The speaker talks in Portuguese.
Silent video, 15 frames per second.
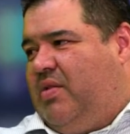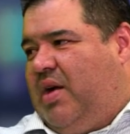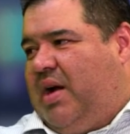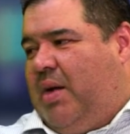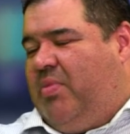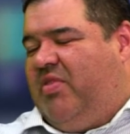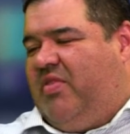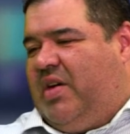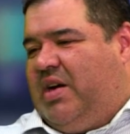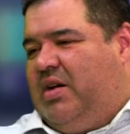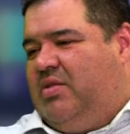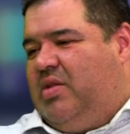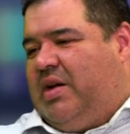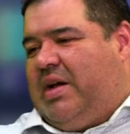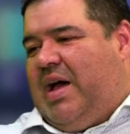acaba
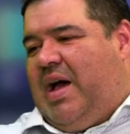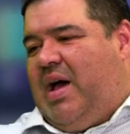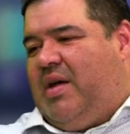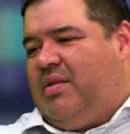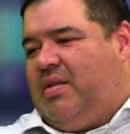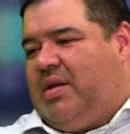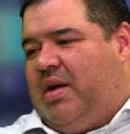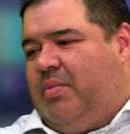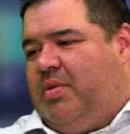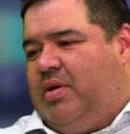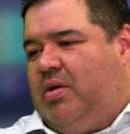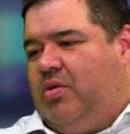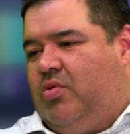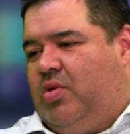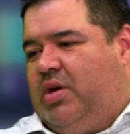vagando a casa,
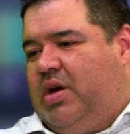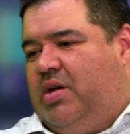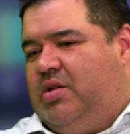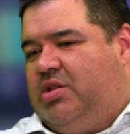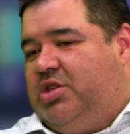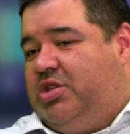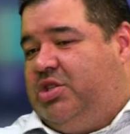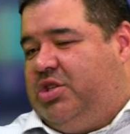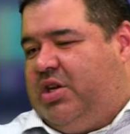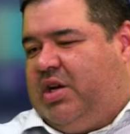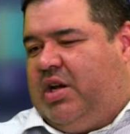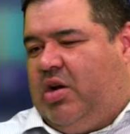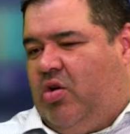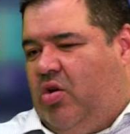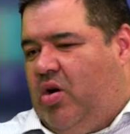acaba alocando, a gente
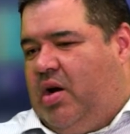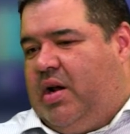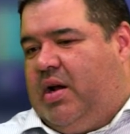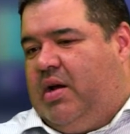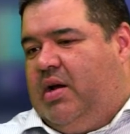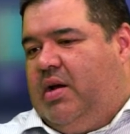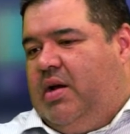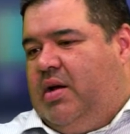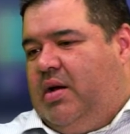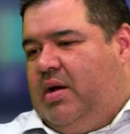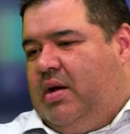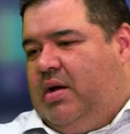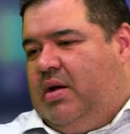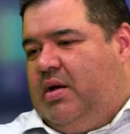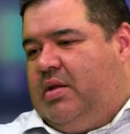chega na hora,
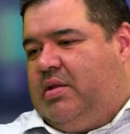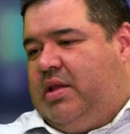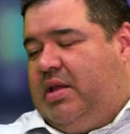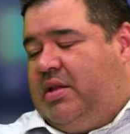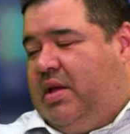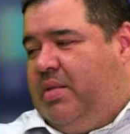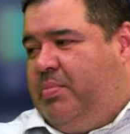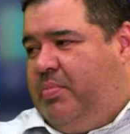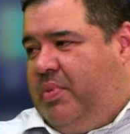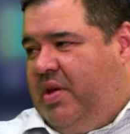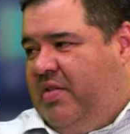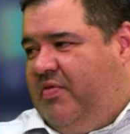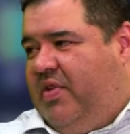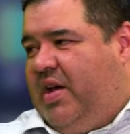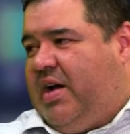uh, tenta
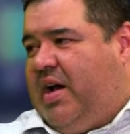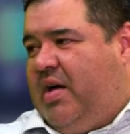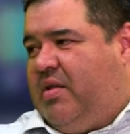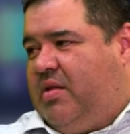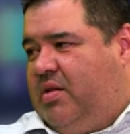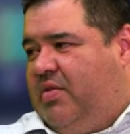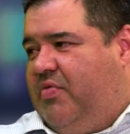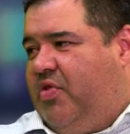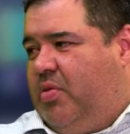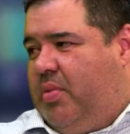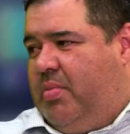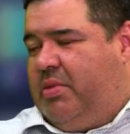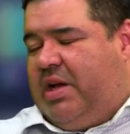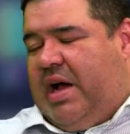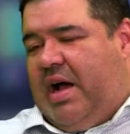rever a casa de
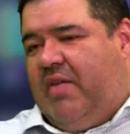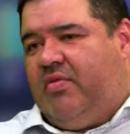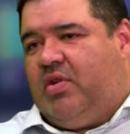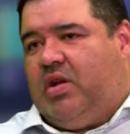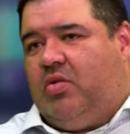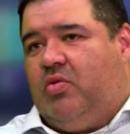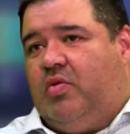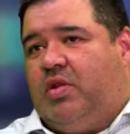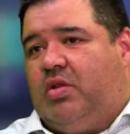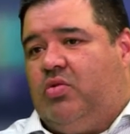forma amigável, aquela coisa